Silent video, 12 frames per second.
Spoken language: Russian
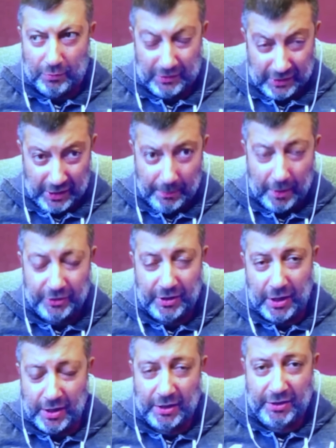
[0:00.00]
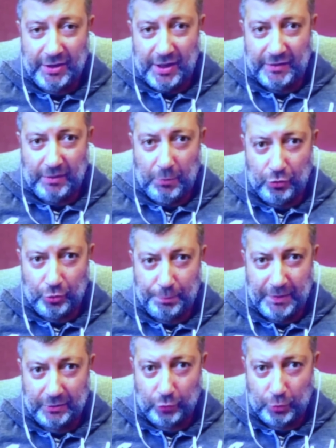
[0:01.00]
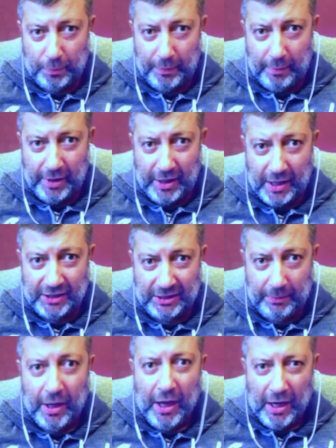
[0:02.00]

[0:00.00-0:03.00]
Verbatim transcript: занимался координацией действий между спецслужбами американскими,